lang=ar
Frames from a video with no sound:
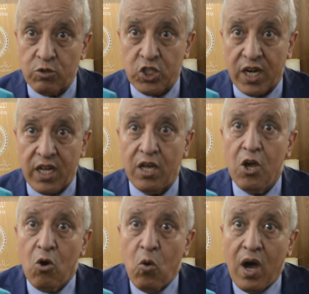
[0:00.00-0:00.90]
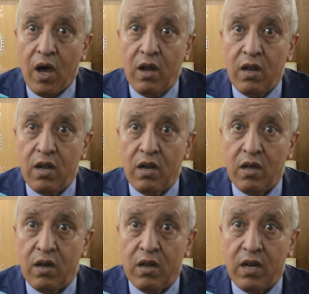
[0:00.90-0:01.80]
المشرع
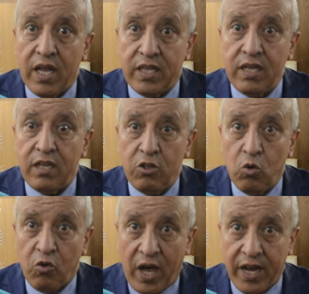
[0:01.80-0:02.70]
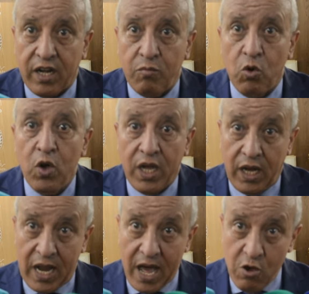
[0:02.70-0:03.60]
والذي يحرم
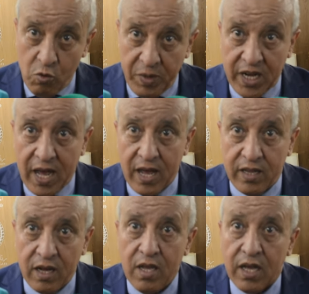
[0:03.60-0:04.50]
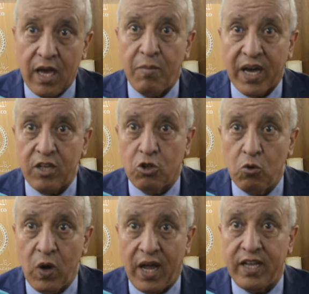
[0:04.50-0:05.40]
إلى يومنا هذا كباقي
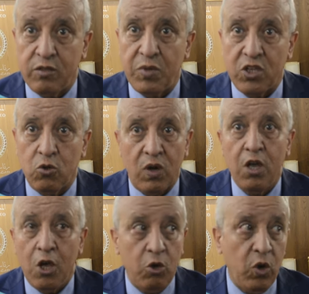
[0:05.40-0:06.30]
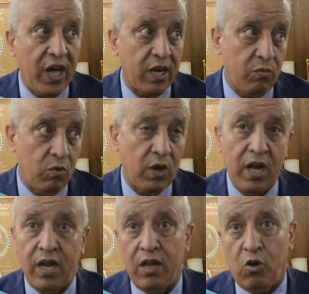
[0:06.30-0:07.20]
الدول عدد من الدول يحرم
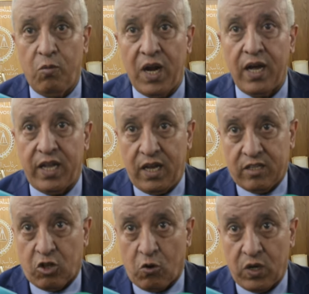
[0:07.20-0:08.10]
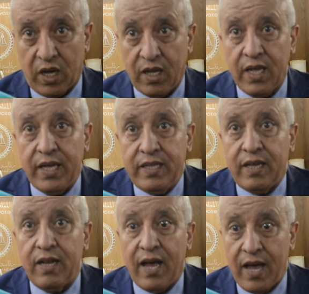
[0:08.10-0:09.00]
العملة الإلكترونية
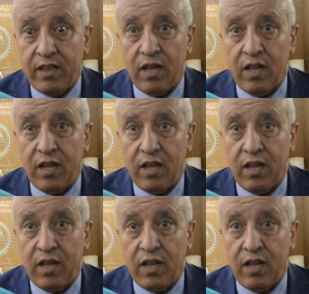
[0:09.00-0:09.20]
إذا هذا